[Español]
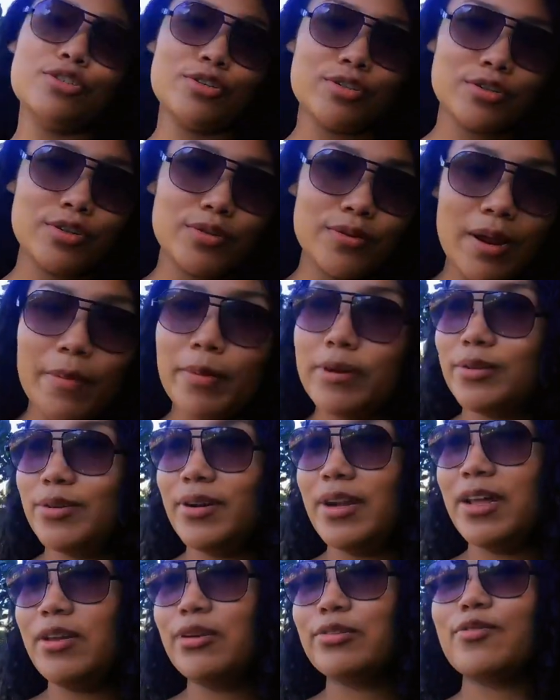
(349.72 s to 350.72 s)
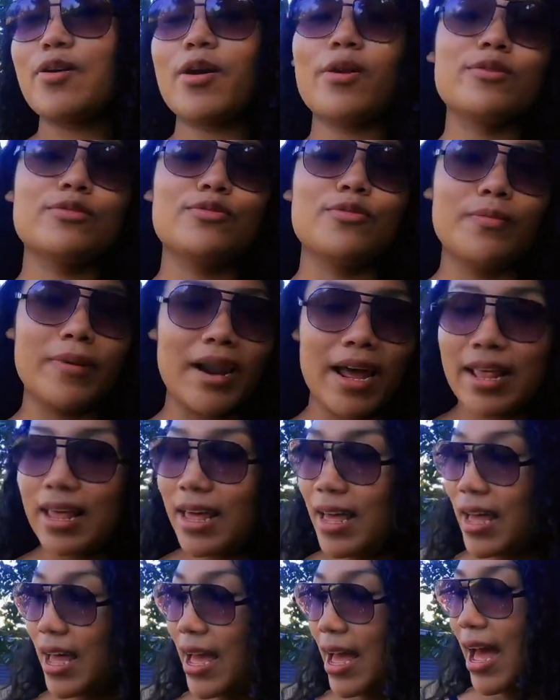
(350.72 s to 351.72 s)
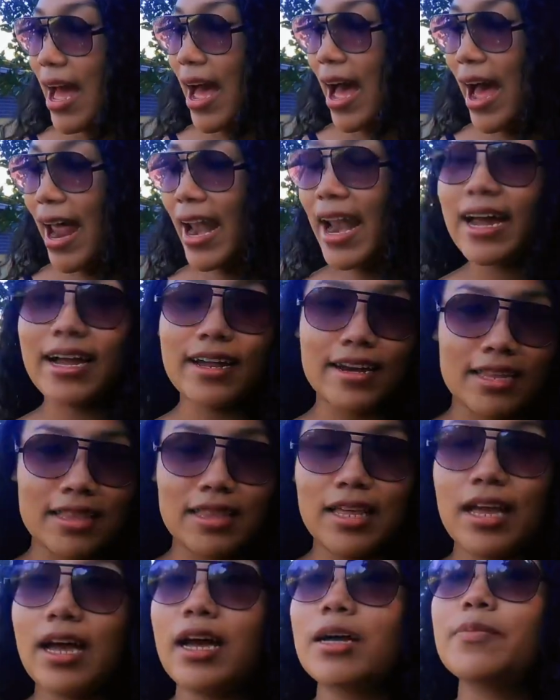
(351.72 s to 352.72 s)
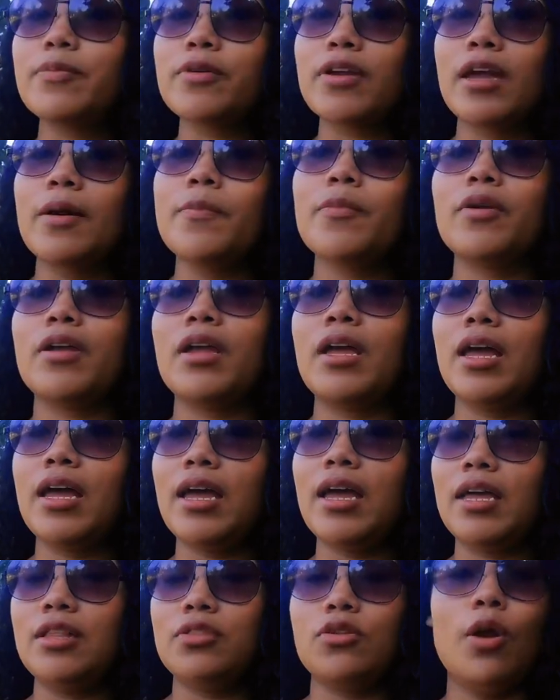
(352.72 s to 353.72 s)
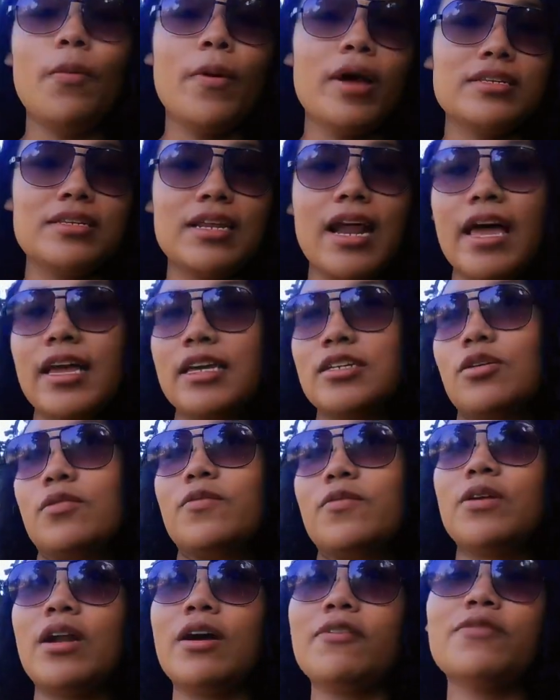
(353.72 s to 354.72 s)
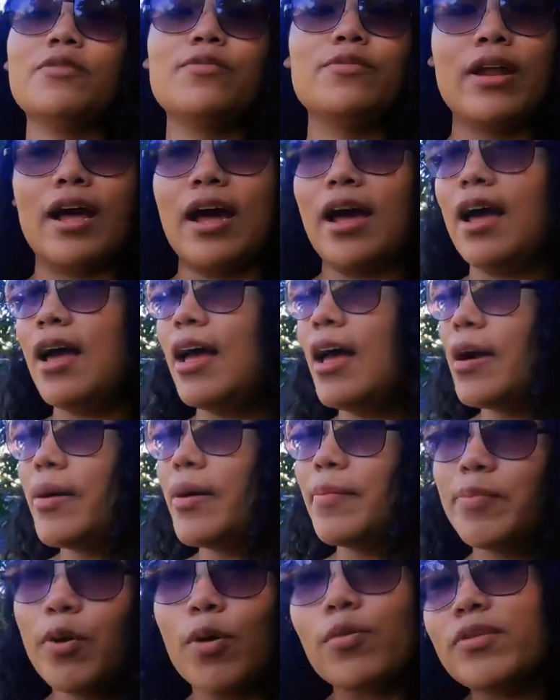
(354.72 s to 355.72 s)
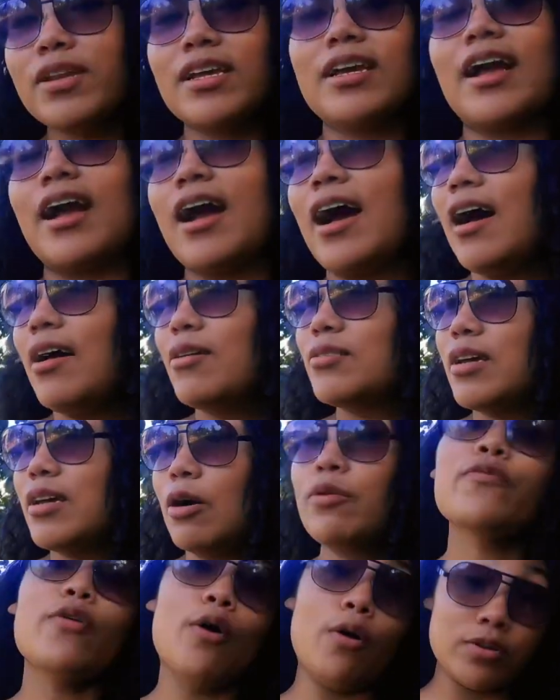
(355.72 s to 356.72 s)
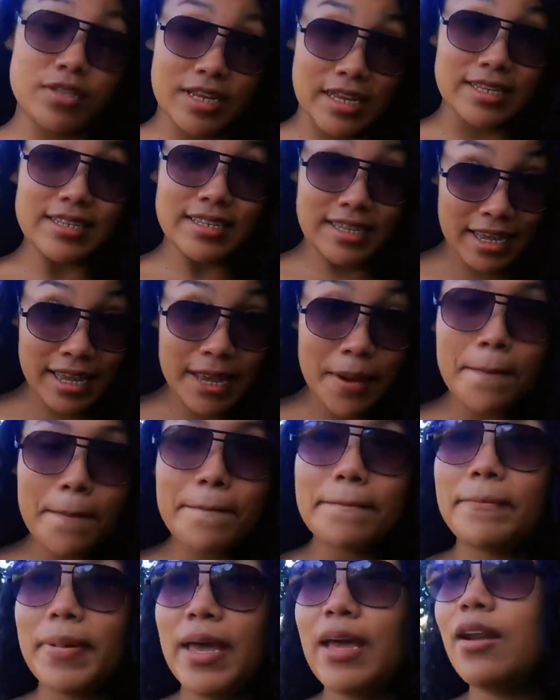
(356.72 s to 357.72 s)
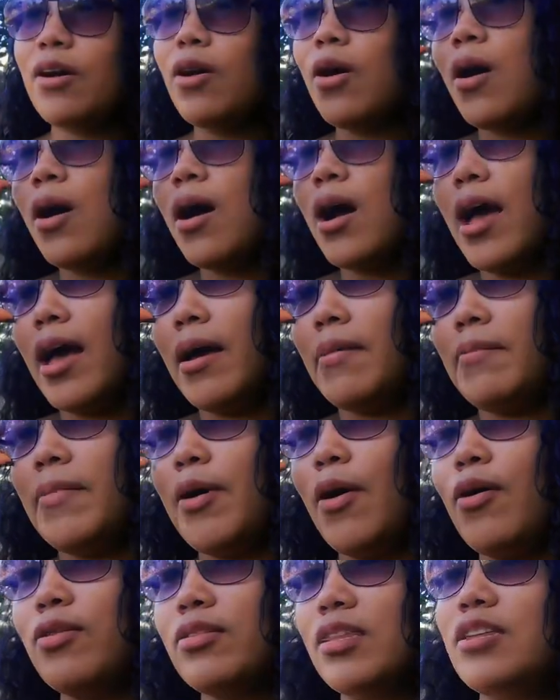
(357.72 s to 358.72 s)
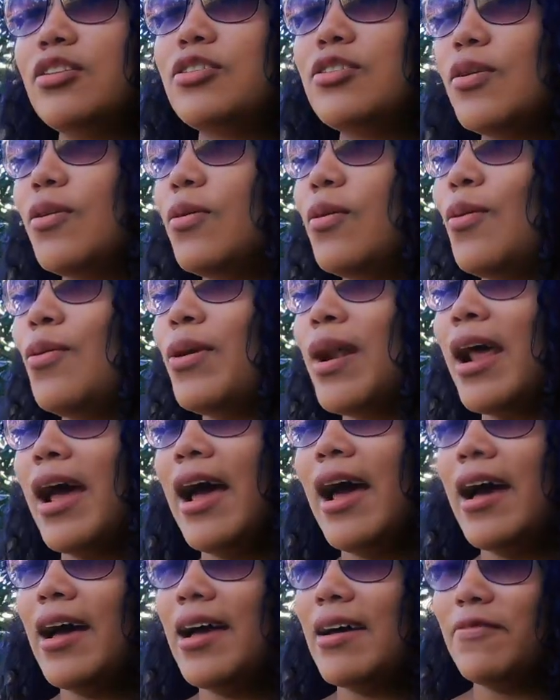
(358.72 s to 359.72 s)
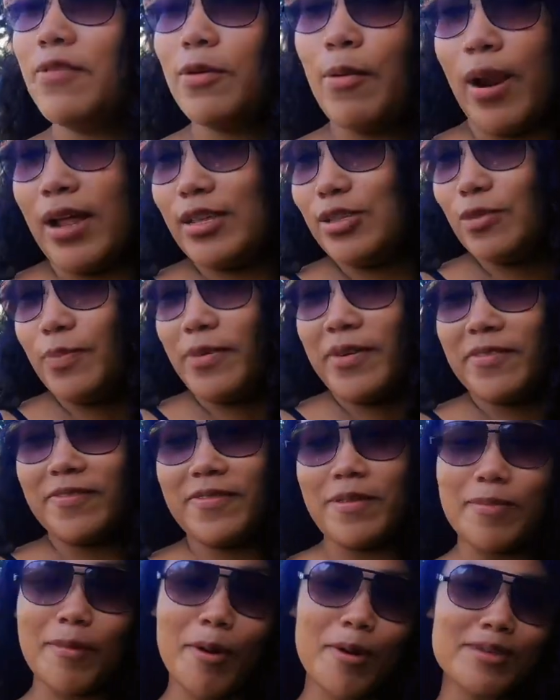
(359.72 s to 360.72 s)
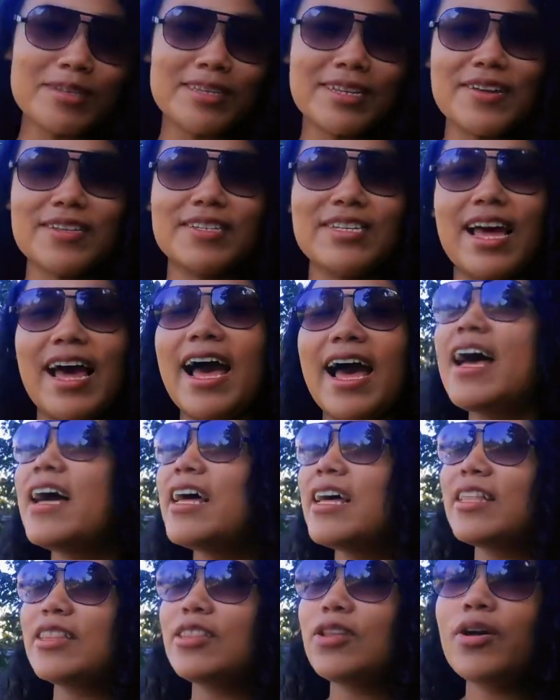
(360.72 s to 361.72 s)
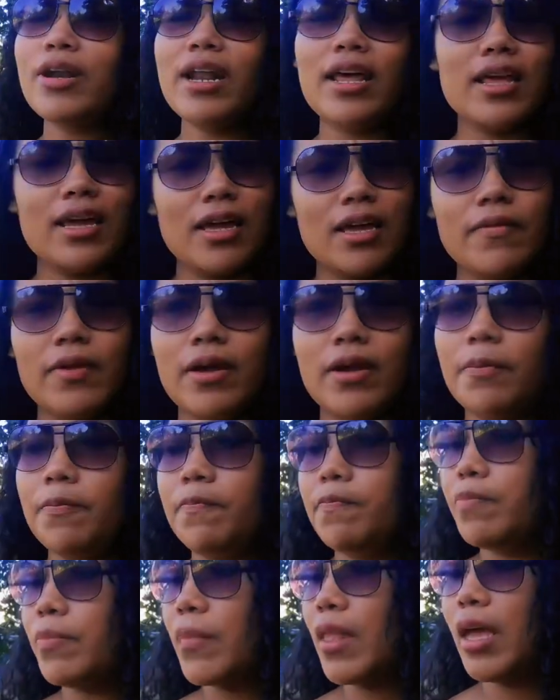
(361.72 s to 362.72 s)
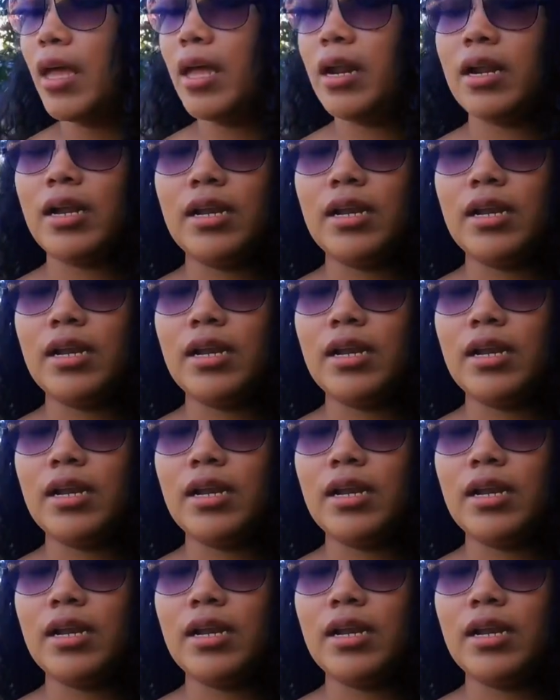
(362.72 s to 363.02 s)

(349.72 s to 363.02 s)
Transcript: yo soy una persona, yo soy acostumbrada a las críticas, ¿por qué? Porque no le voy a decir, ay, soy una figura pública, o, o sea, sí, pero mejor dicho, una figura súper famosa, o sea, no, nada que ver. En